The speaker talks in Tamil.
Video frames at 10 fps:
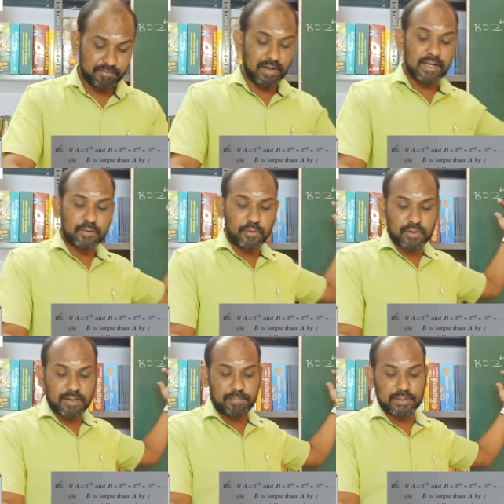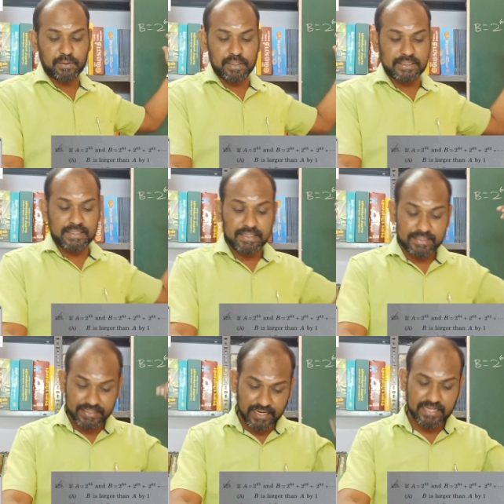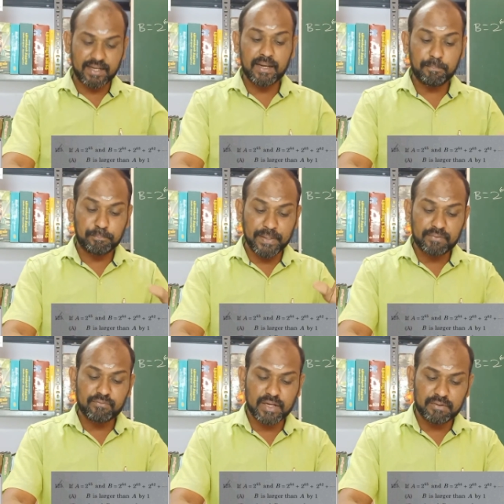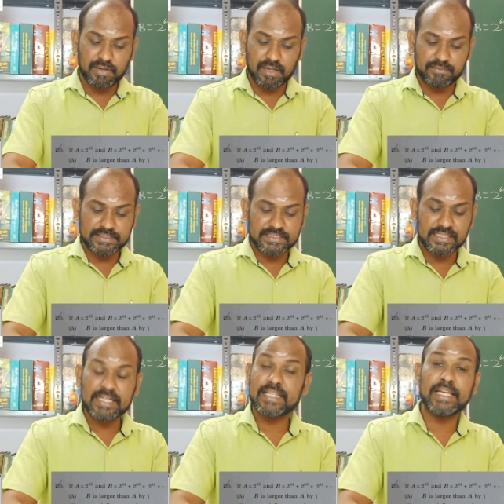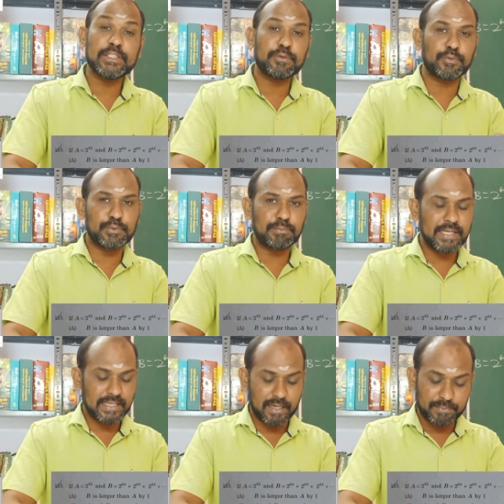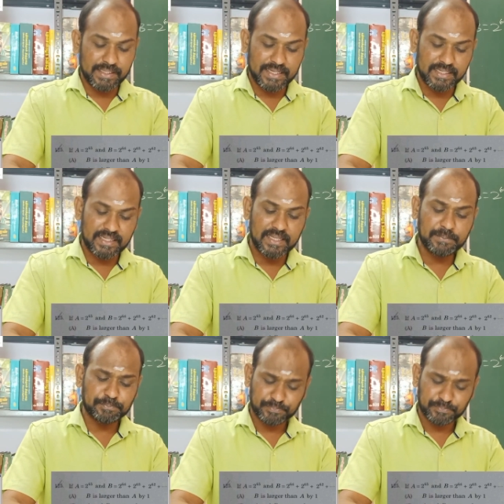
இவ்வாறு கொடுக்கப்பட்டுள்ளது எனில் பின்வருவனவற்றில் எது உண்மை அப்படின்னு கேட்டு